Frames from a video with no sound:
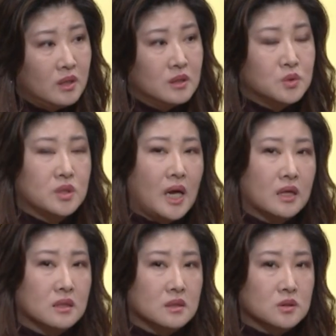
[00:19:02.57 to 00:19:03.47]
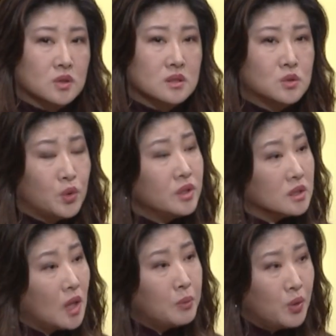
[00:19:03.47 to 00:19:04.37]
所以他可能就所谓的
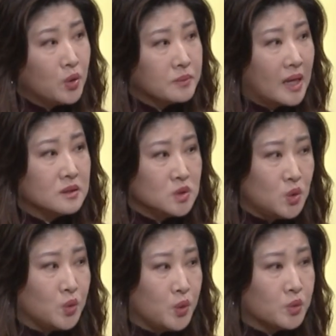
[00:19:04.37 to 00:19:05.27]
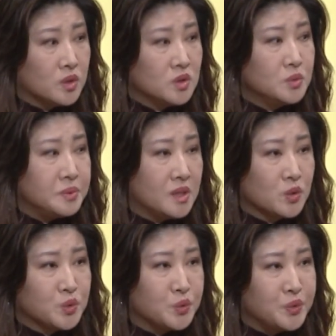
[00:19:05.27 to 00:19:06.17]
adult program， 他有的是比较
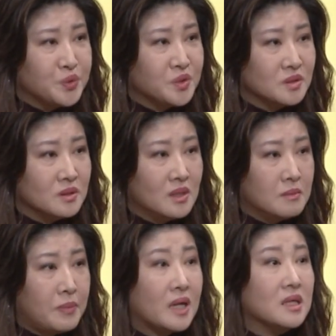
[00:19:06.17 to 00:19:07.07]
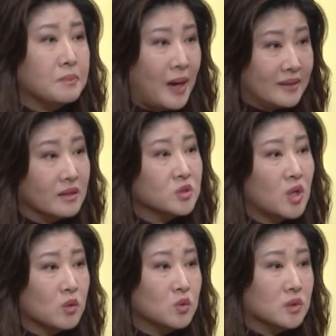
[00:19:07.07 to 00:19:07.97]
属于就是帮你白天
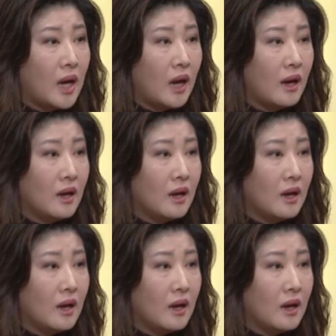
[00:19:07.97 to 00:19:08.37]
照顾他，